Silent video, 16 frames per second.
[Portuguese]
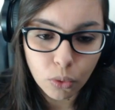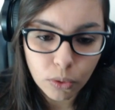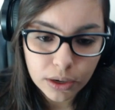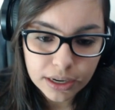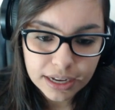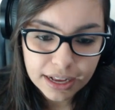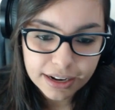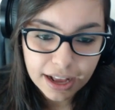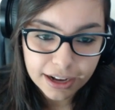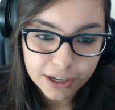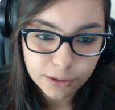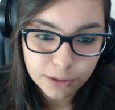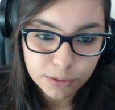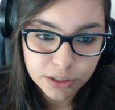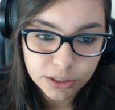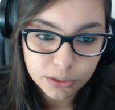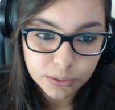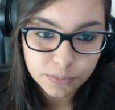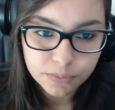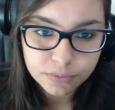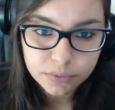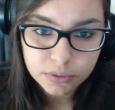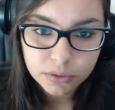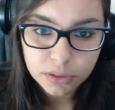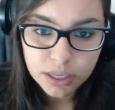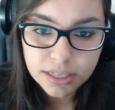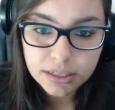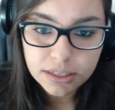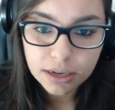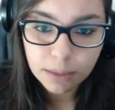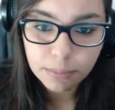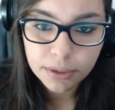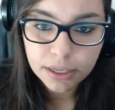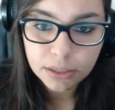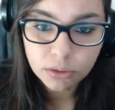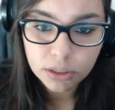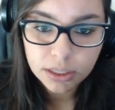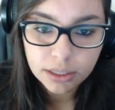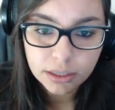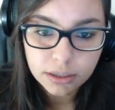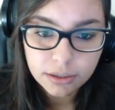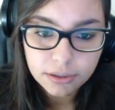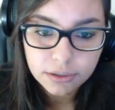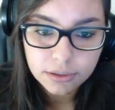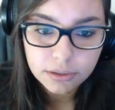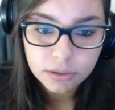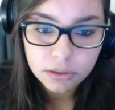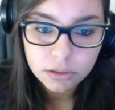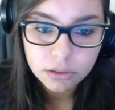Boa, caraca, mano. E esse labirinto aqui?